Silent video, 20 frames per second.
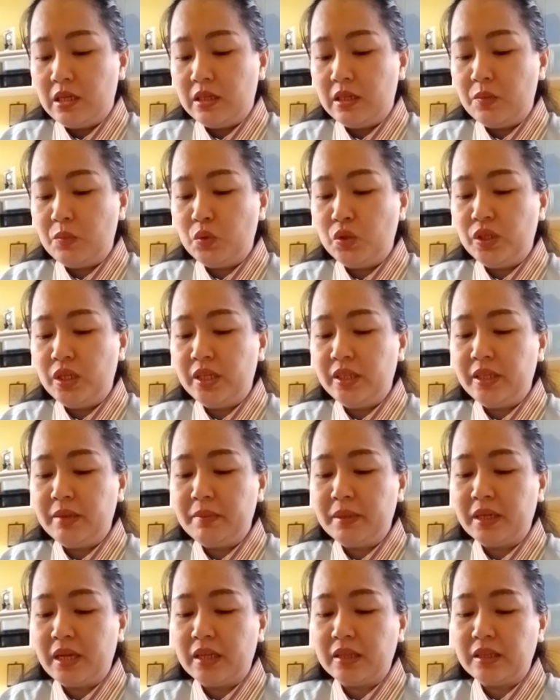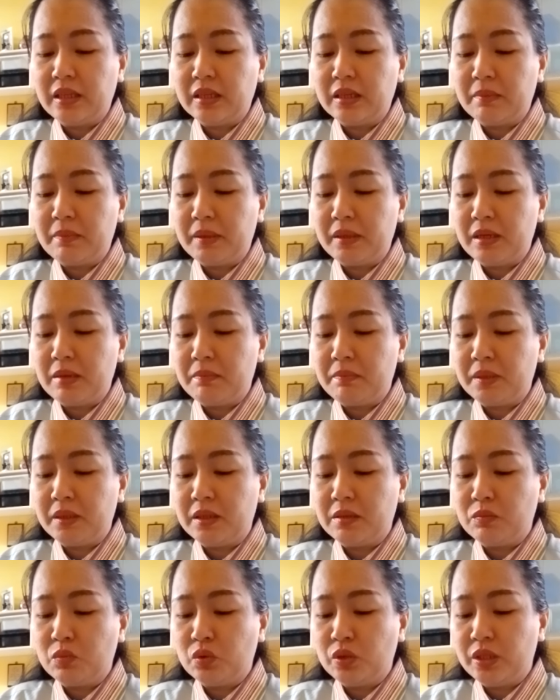Kemudian ia berkata kepada
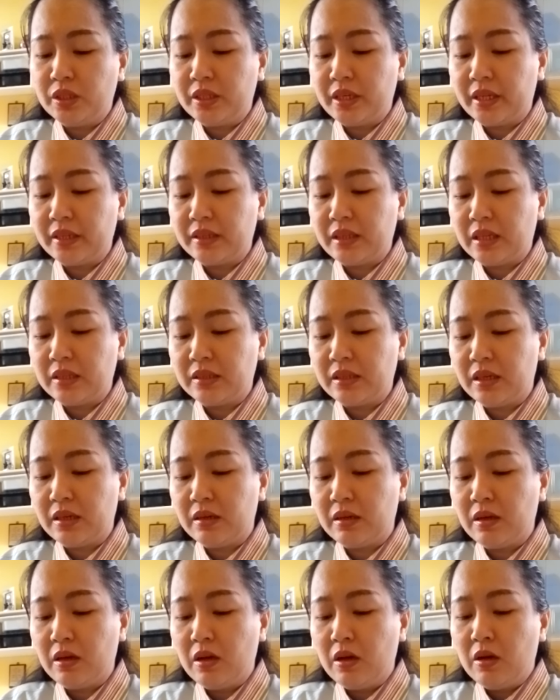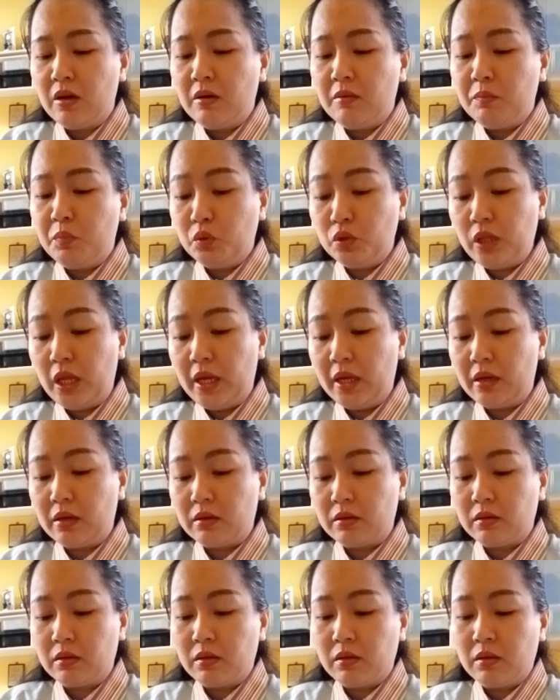pengemudi keretanya, "Putar,
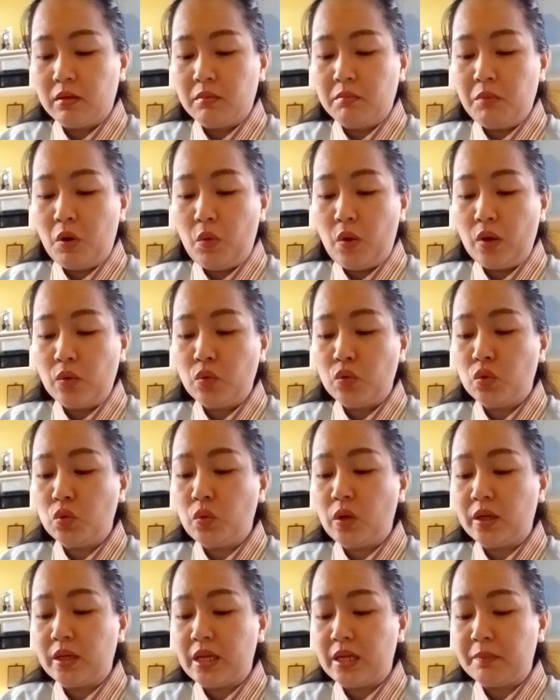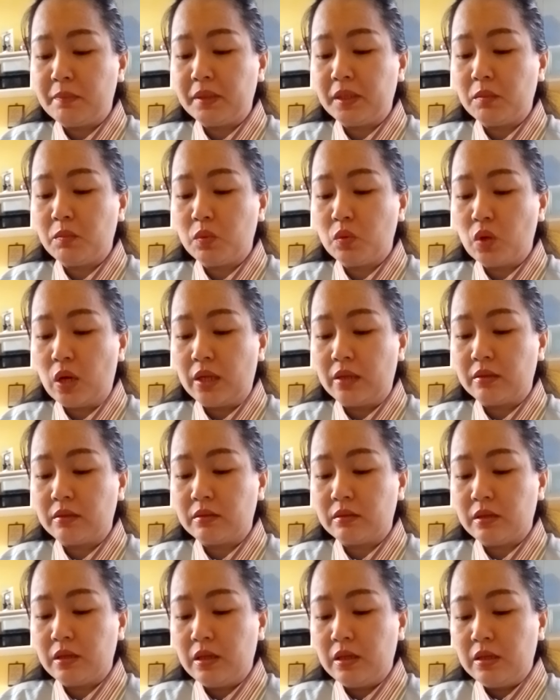bawa aku keluar dari pertempuran,
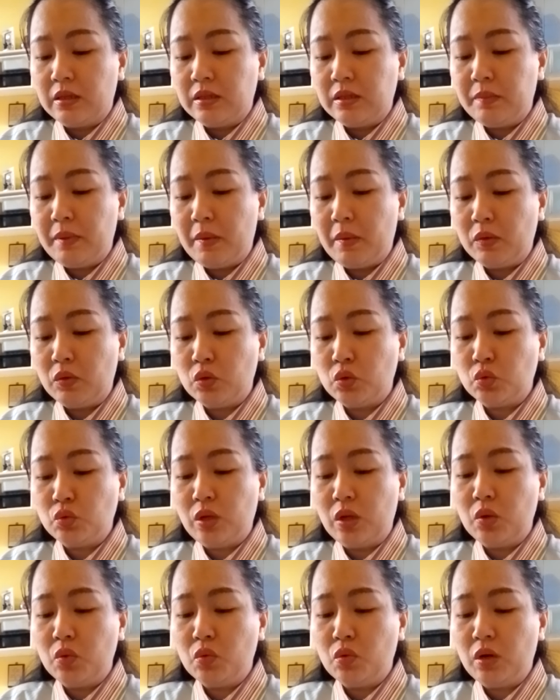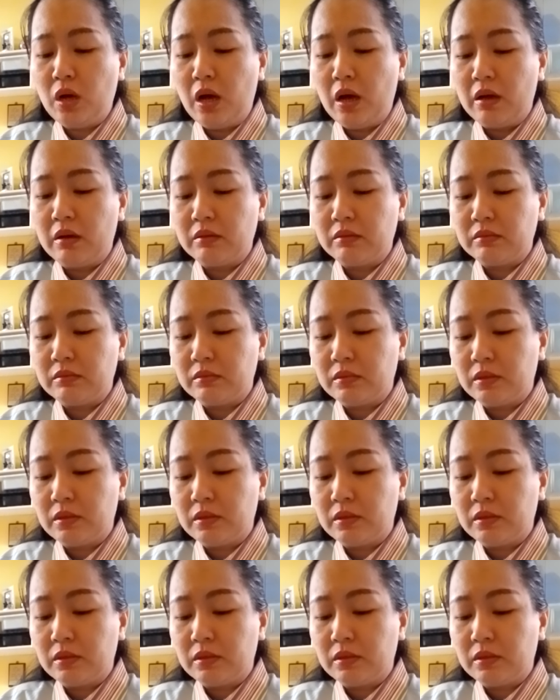sebab aku sudah luka."